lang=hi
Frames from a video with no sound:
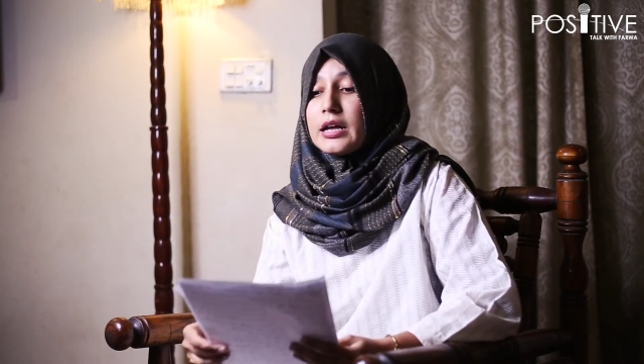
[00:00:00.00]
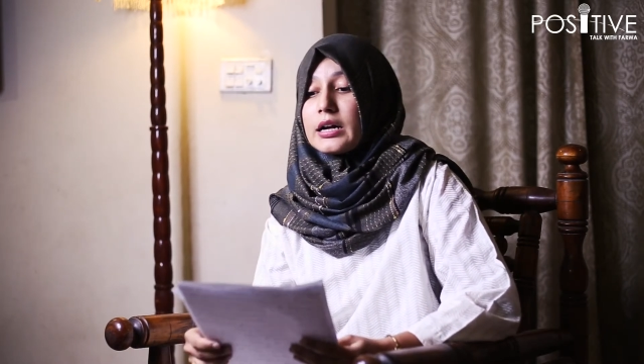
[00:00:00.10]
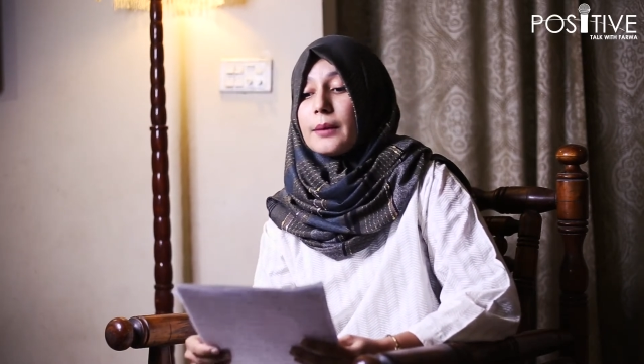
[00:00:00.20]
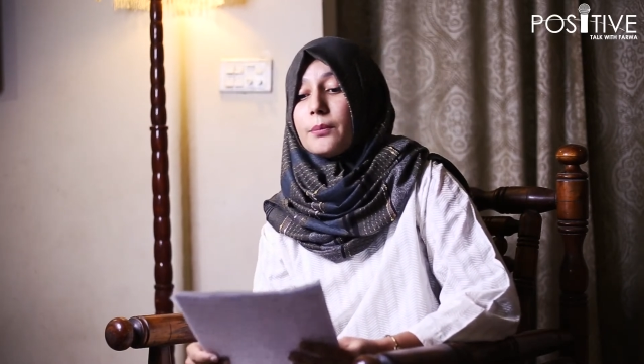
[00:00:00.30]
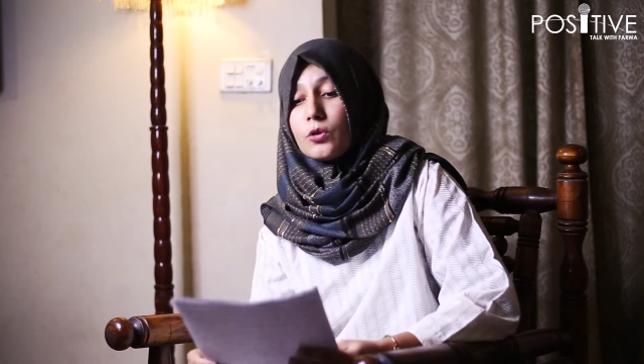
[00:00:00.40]

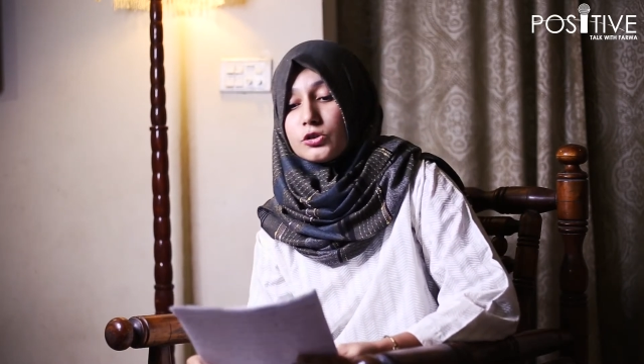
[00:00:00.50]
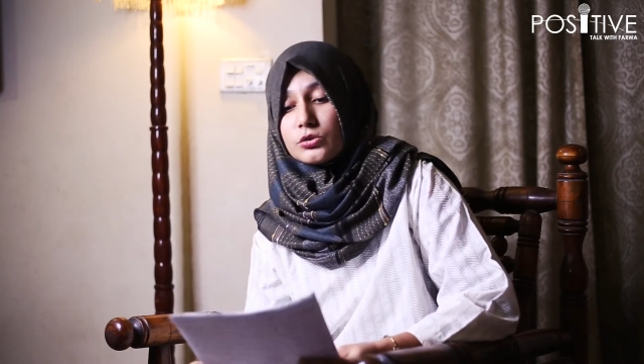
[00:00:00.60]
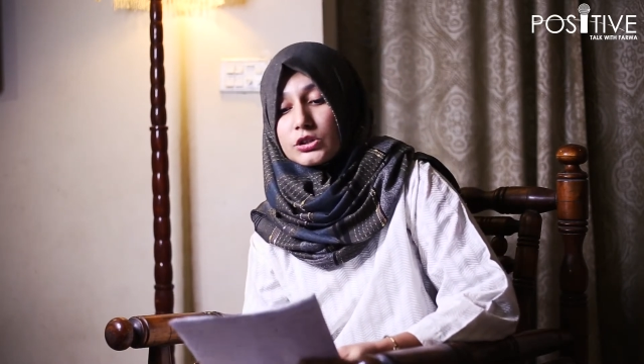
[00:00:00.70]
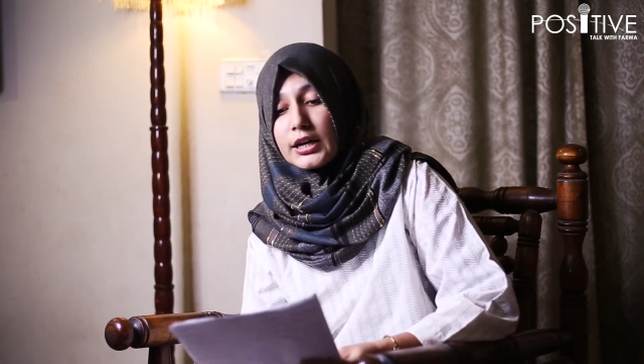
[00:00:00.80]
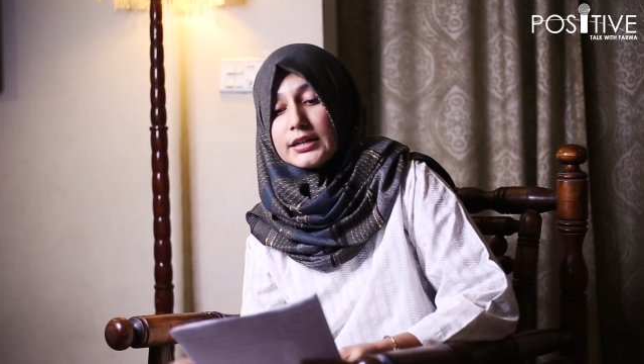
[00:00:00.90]
का बोझ
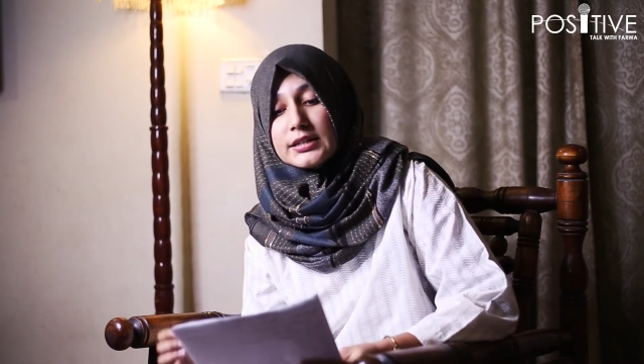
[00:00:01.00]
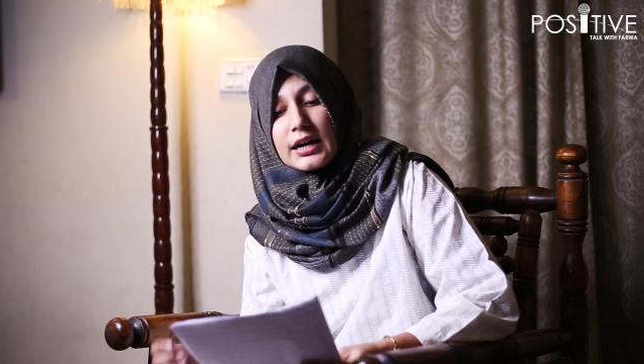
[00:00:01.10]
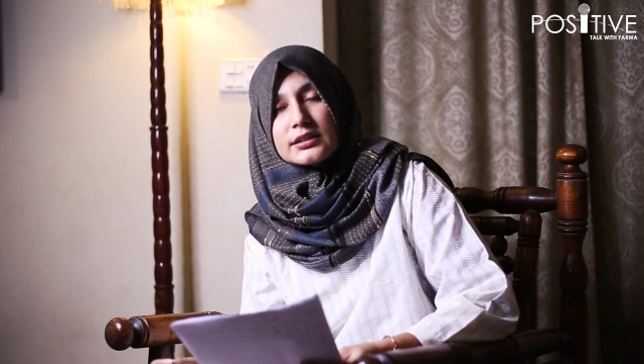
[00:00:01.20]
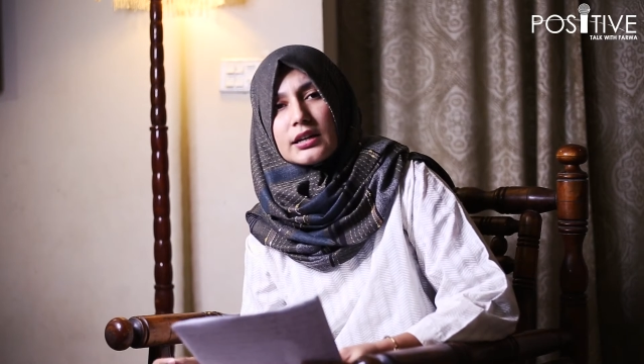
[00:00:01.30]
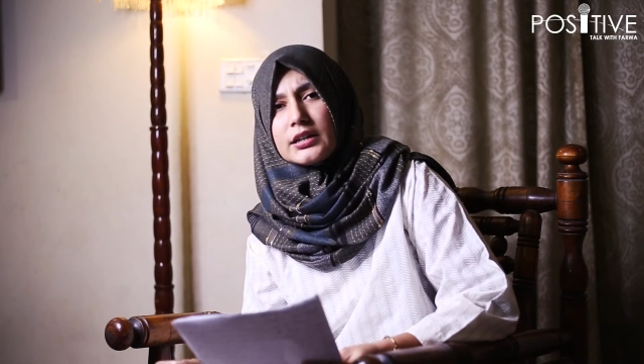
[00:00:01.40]
होता है
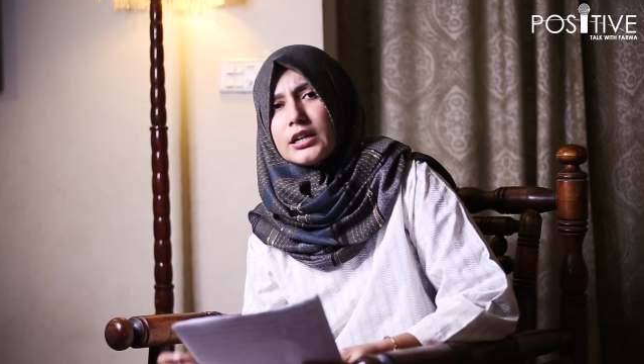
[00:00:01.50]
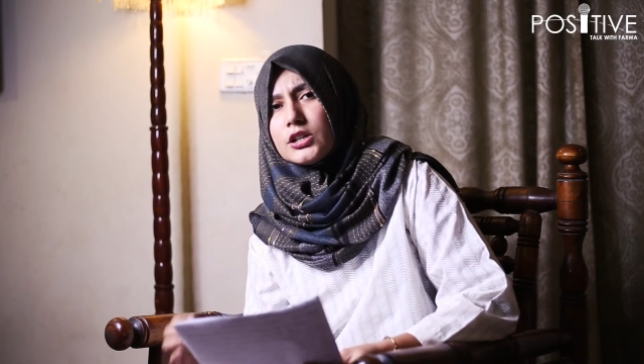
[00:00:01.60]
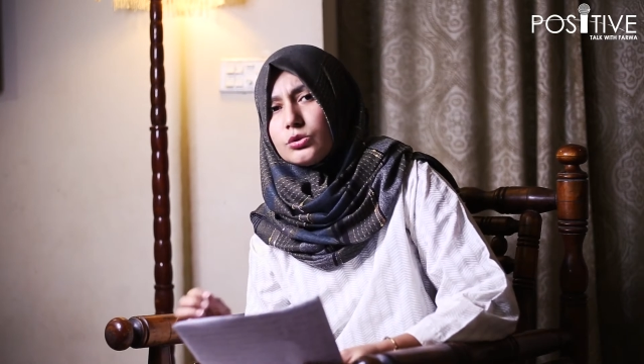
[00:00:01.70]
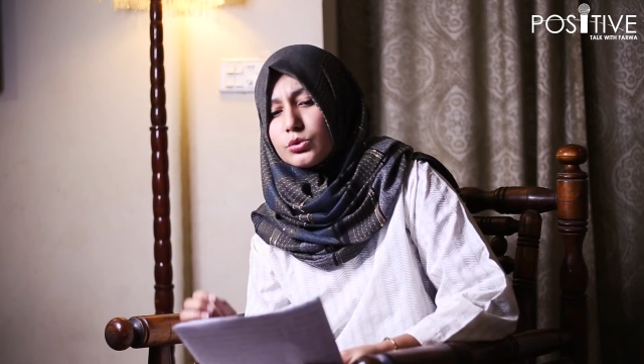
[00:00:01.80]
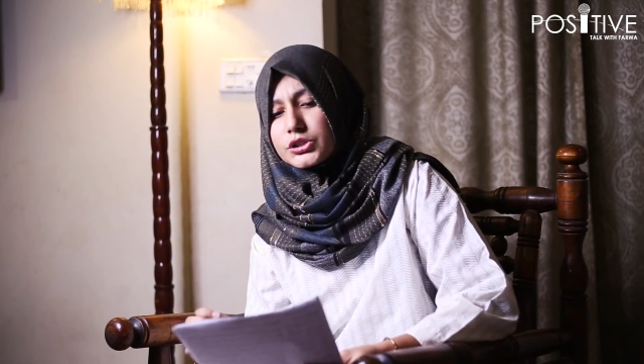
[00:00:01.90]
याद रखें
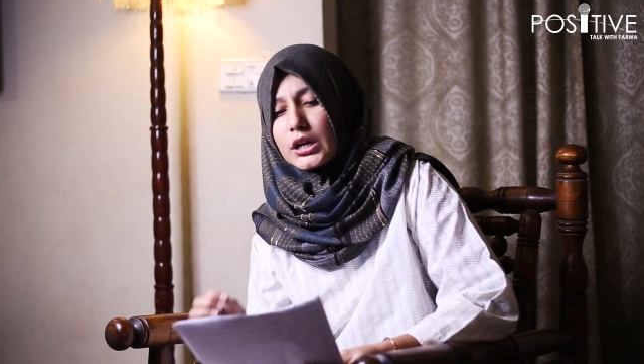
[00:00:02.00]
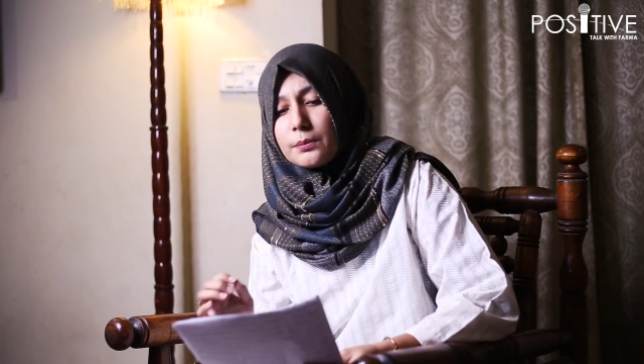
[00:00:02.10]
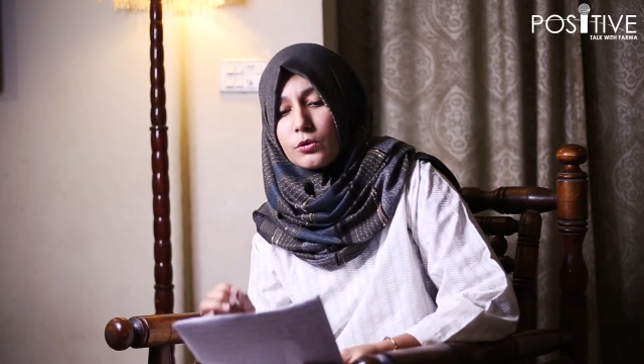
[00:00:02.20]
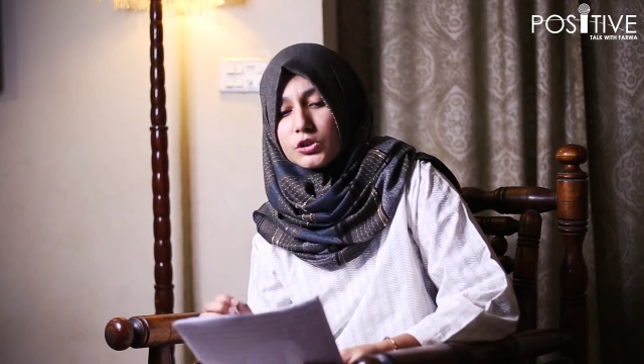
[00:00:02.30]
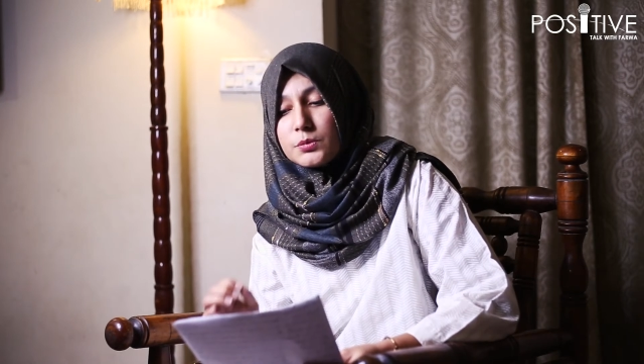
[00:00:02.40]
ये दूसरा
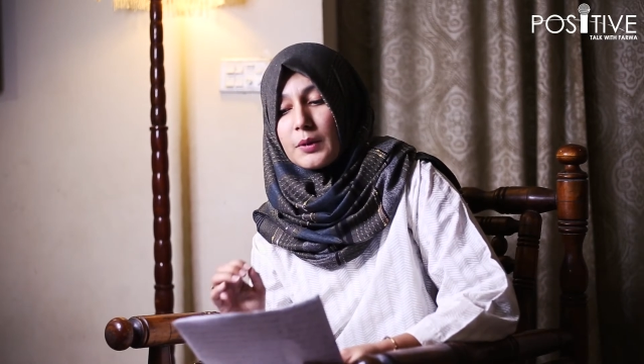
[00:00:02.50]
बोझ